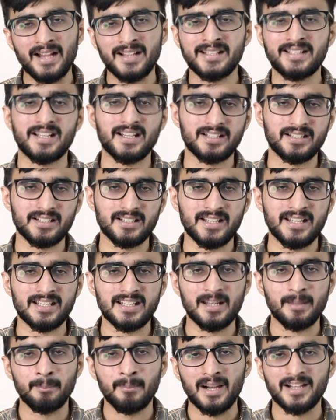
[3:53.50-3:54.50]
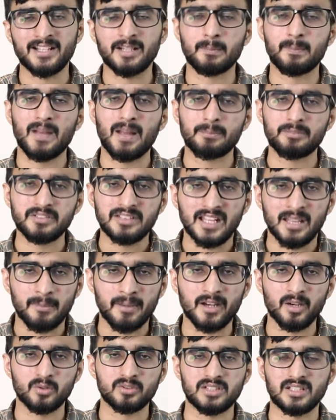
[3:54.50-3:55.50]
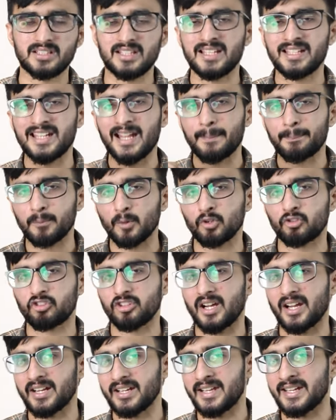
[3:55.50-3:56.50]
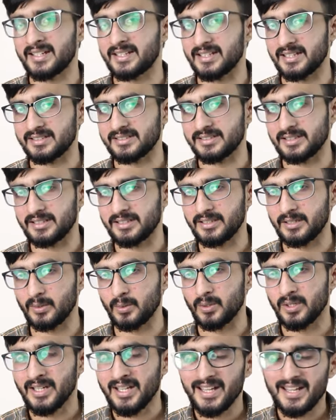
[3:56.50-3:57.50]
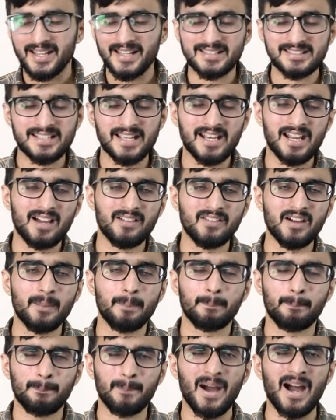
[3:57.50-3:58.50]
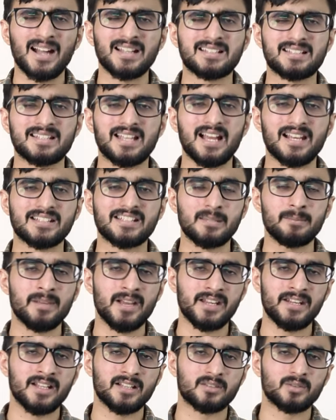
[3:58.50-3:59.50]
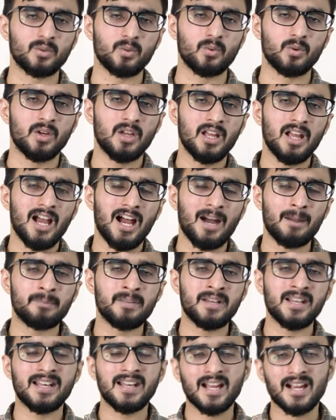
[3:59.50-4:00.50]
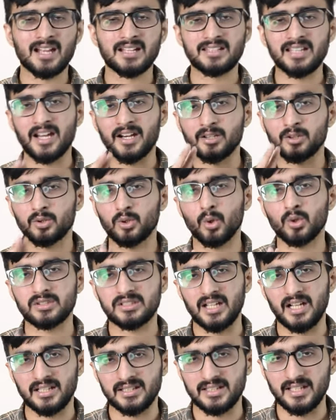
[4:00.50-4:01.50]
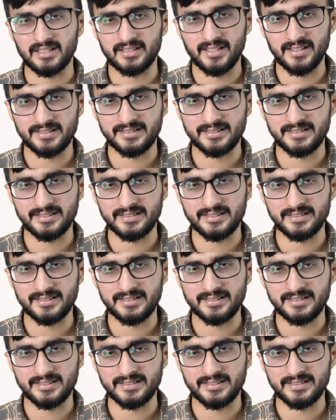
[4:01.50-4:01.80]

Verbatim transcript: इंटर करने के लिए मार्केट पे आप स्टेबल हो सकते हैं कि आप कुछ अर्निंग कर सकते हो इसके अलावा पाँच साल की मेहनत को हमने लगातार दो साल तक